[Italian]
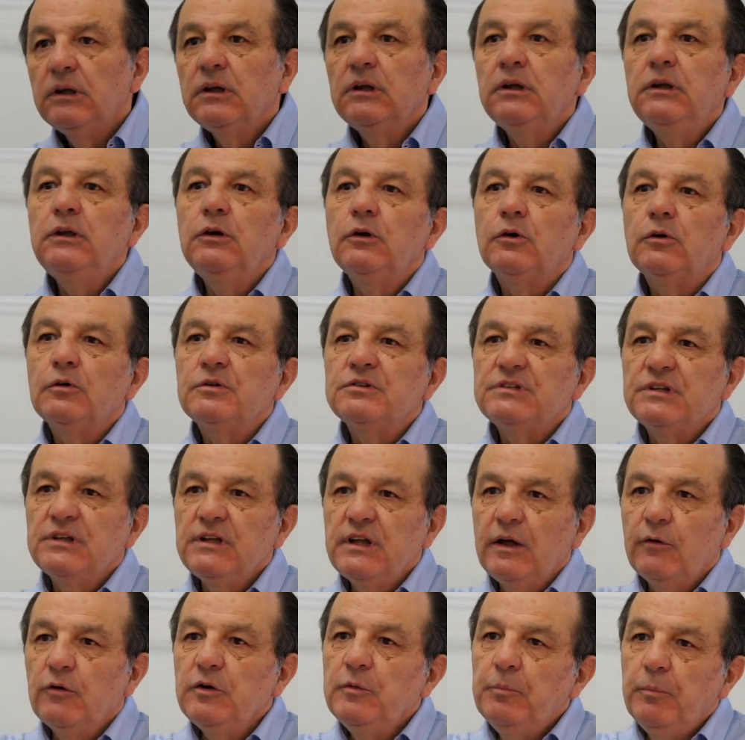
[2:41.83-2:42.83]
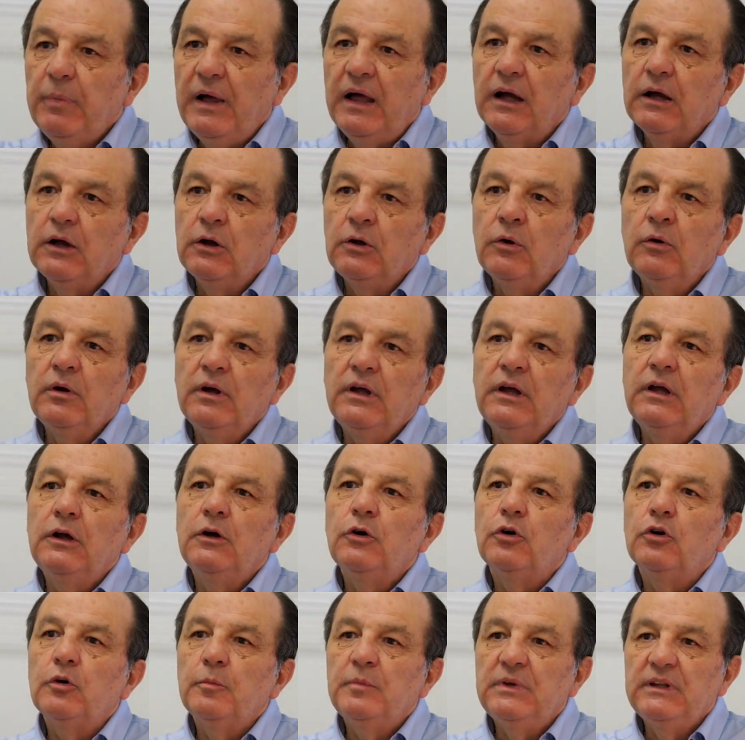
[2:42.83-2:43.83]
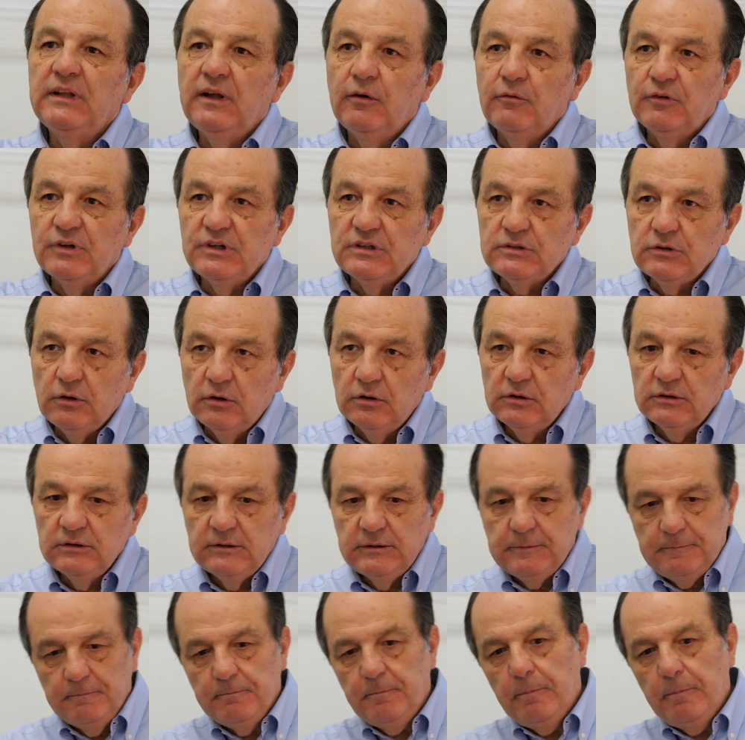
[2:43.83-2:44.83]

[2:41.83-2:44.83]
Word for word: io consegnavo il pacco e loro mi davano i soldi.